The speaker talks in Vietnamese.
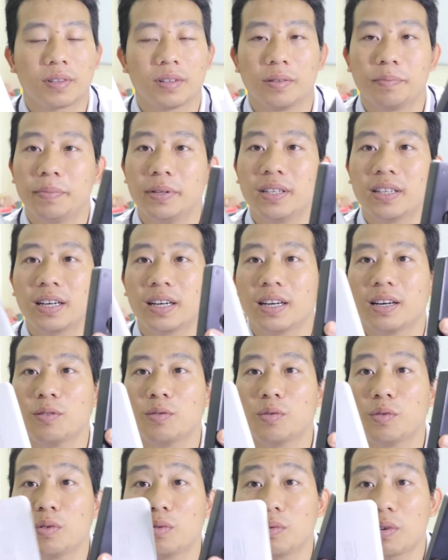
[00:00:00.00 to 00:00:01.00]
ờ, pin
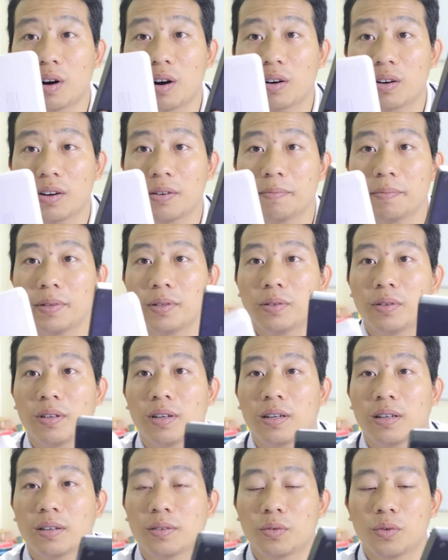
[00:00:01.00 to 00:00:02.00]
Canon cũng không có đó pin của
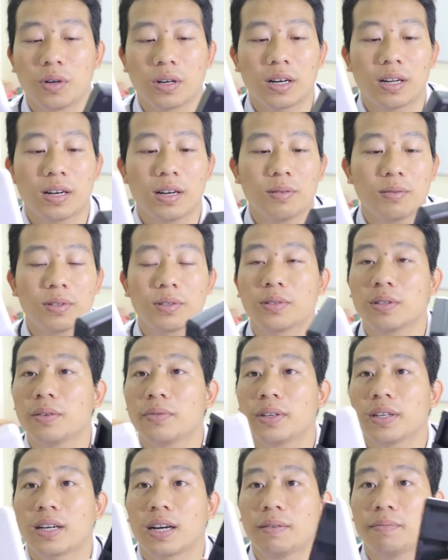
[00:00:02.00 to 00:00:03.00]
của Canon thì chúng
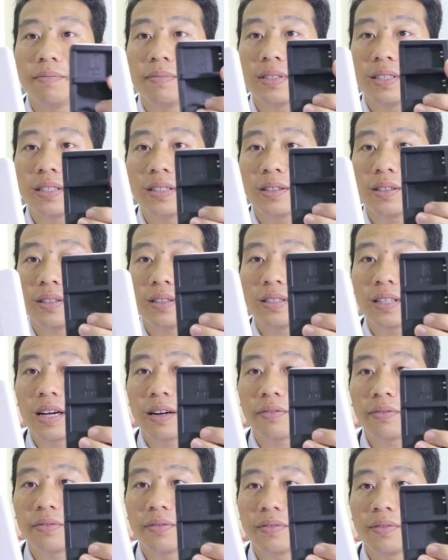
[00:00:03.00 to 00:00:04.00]
ta phải cắm
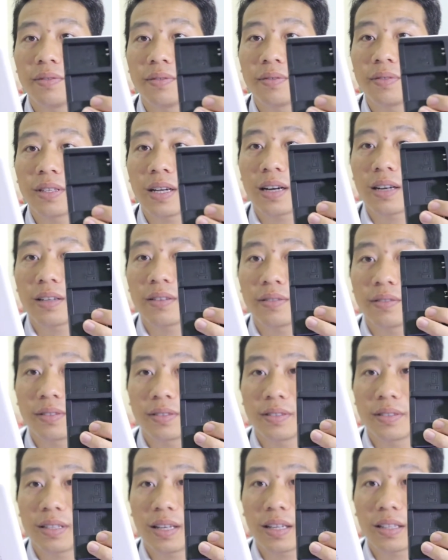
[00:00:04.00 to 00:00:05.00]
sạc sạc
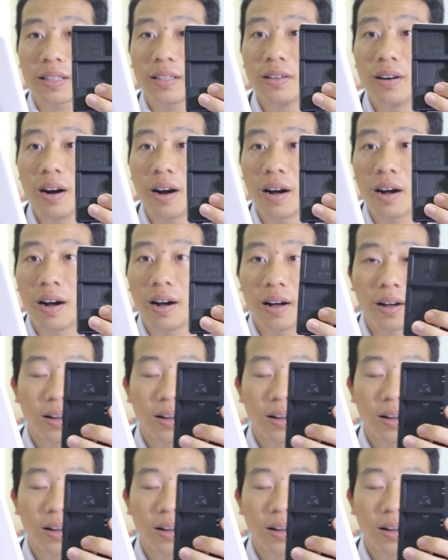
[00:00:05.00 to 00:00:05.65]
sạc tường